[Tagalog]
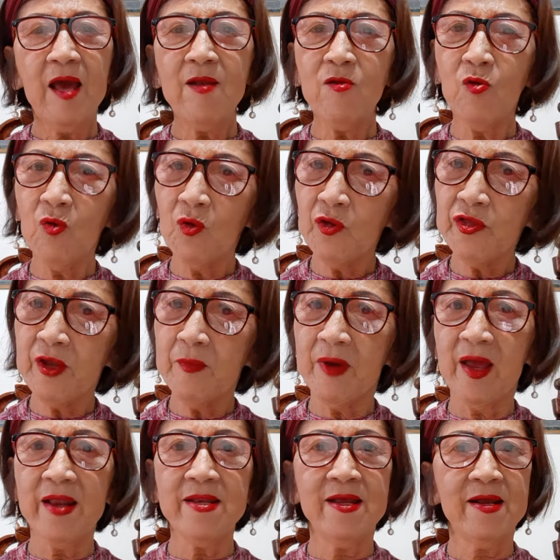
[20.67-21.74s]
ang lungkot
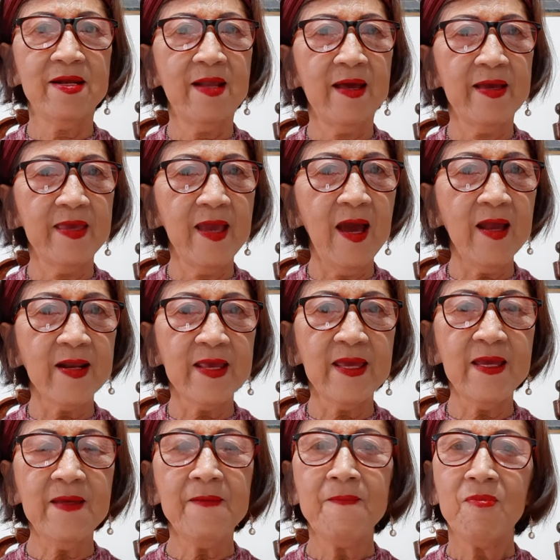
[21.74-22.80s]
naman ng
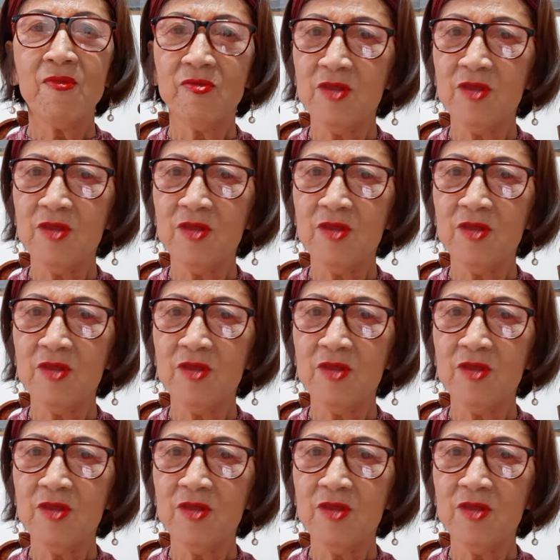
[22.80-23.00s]
nangyari